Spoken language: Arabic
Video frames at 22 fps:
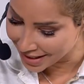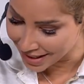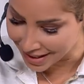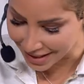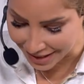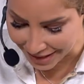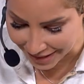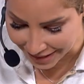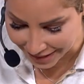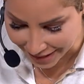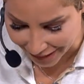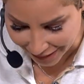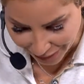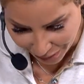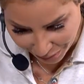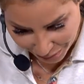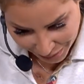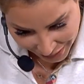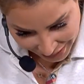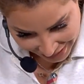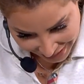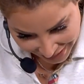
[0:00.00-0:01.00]
ريتا
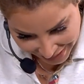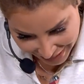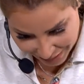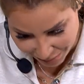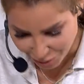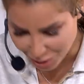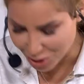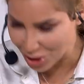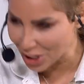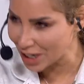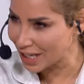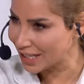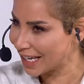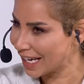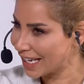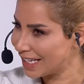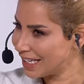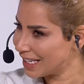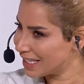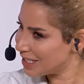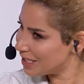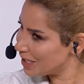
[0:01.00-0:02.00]
ضبيط اللي بنوجه لها
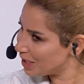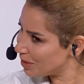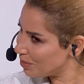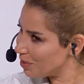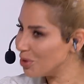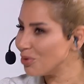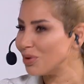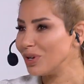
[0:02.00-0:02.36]
تحيه كثير كبيره